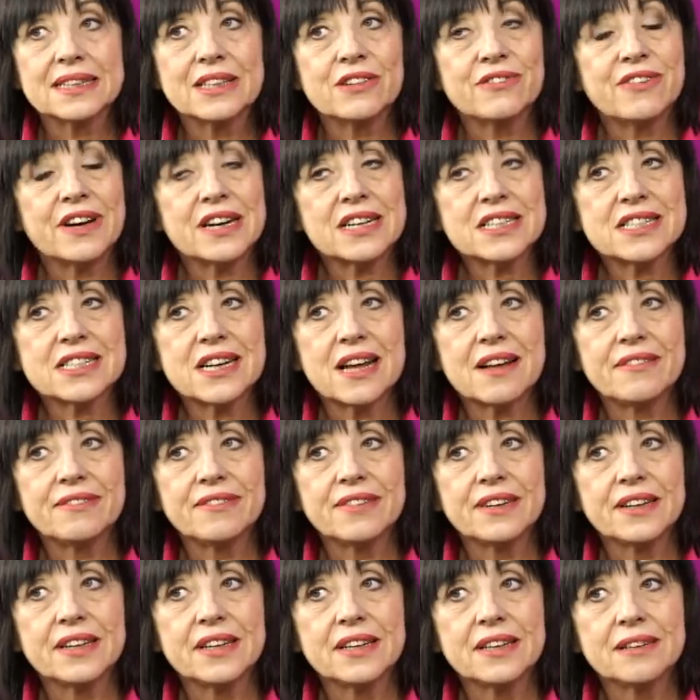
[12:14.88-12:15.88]
do
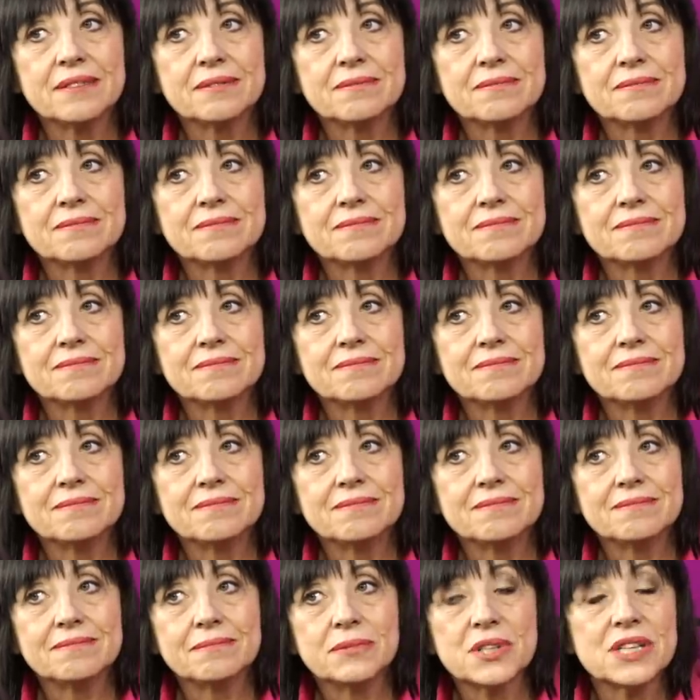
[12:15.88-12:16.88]
Warszawy
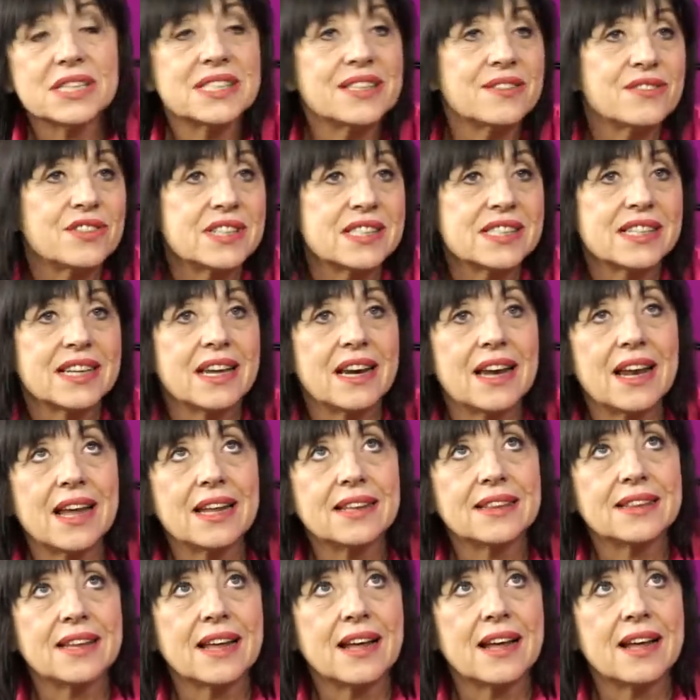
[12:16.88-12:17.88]
mm, przez te wszystkie
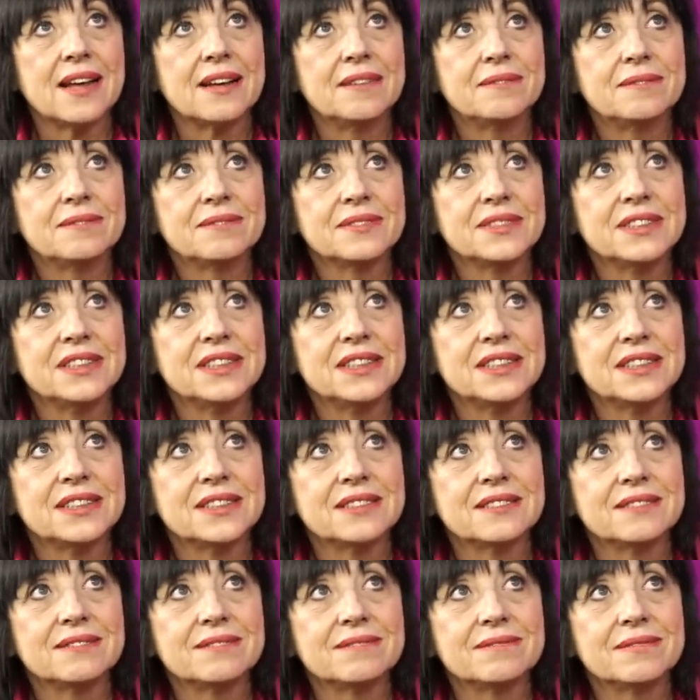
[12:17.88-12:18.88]
lata,
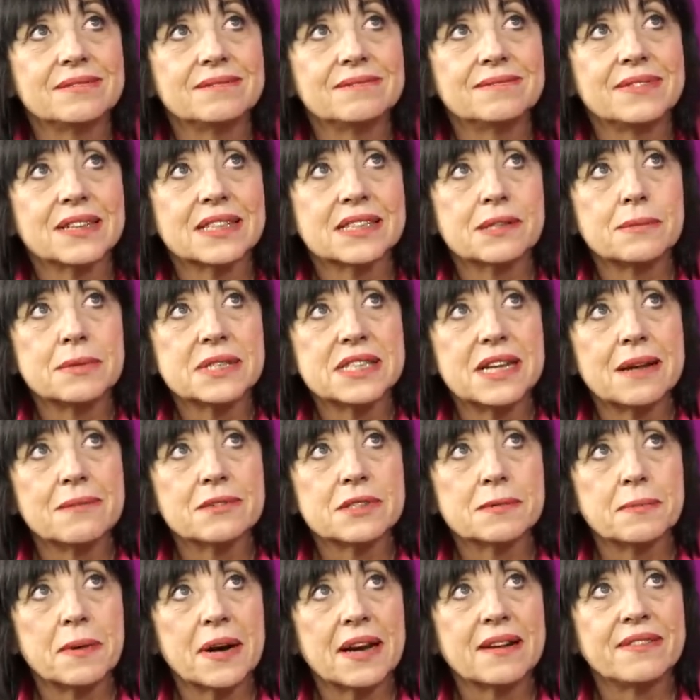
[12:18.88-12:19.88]
gdzieś jak sobie
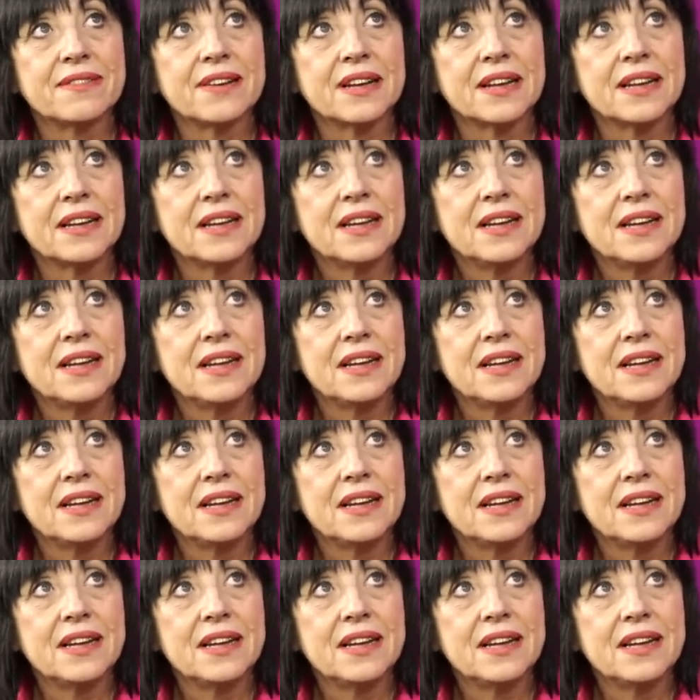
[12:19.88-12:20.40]
zdałam sprawę,